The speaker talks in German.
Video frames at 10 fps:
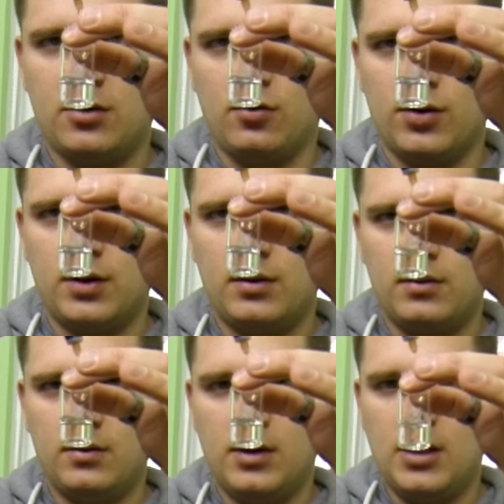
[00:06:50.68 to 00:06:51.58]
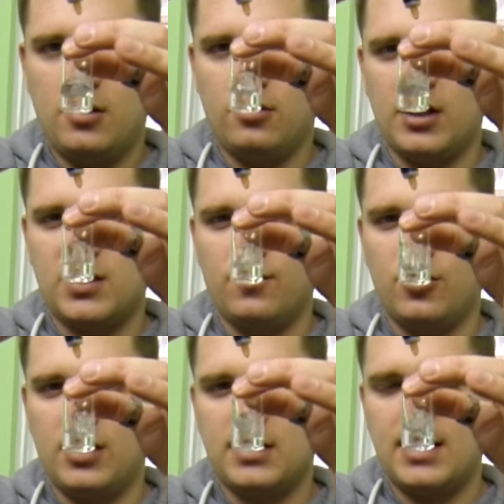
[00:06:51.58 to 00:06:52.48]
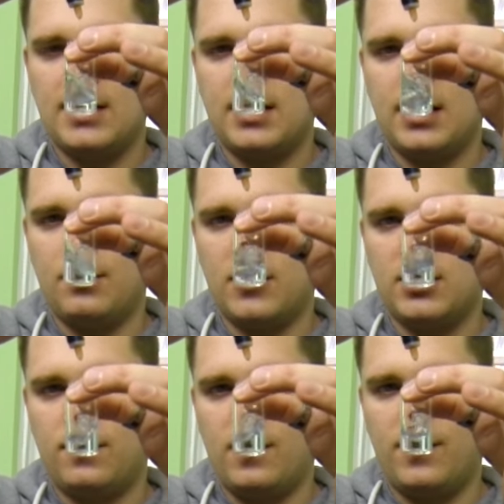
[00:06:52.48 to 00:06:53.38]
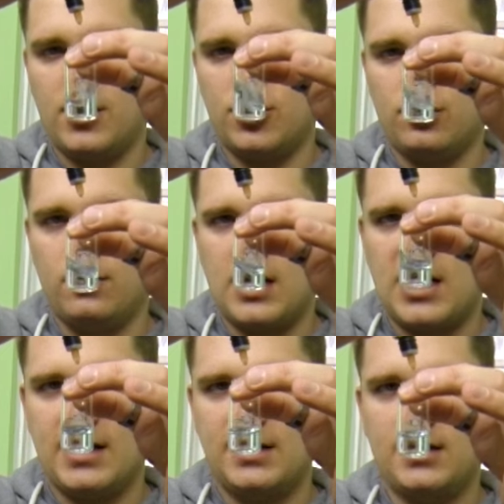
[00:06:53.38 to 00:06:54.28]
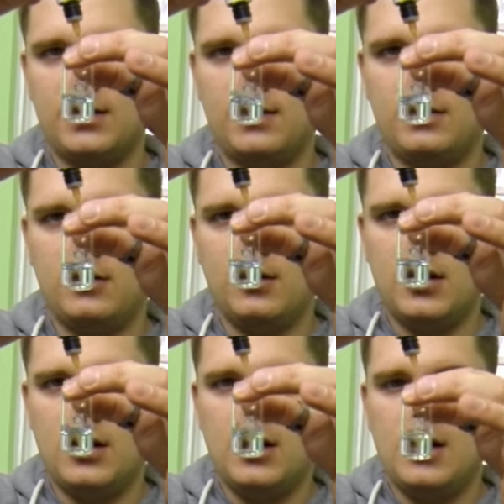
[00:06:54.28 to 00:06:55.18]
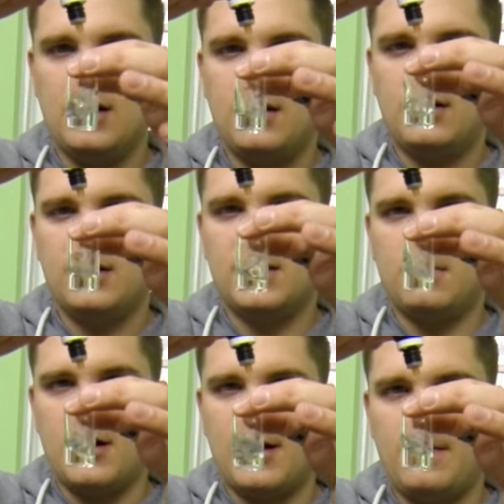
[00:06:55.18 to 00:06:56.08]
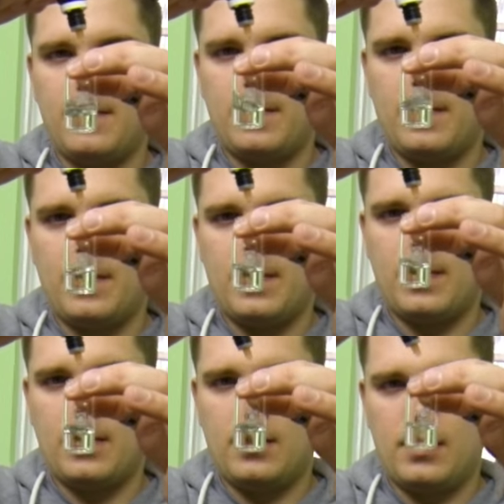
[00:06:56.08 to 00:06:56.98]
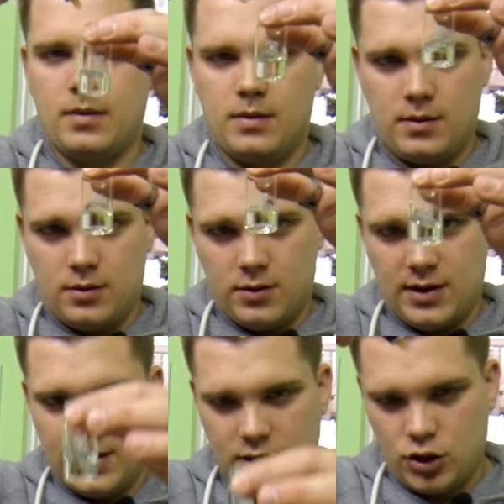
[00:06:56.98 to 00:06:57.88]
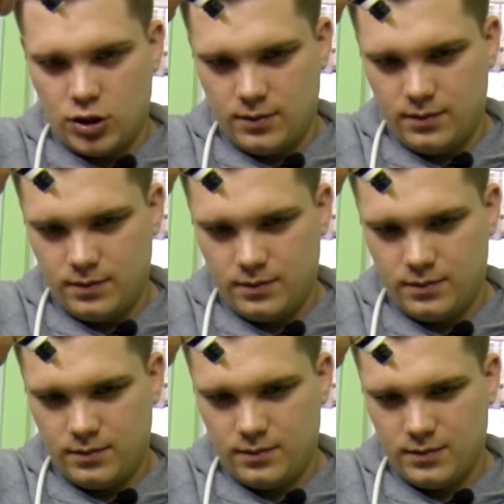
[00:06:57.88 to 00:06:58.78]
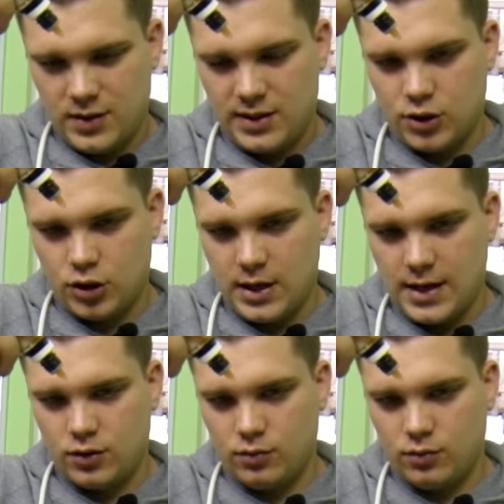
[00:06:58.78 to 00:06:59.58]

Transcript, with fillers: groß. Und das würde das Testergebnis verfälschen. Eins, zwei. Ihr seht schon, es hat schon leicht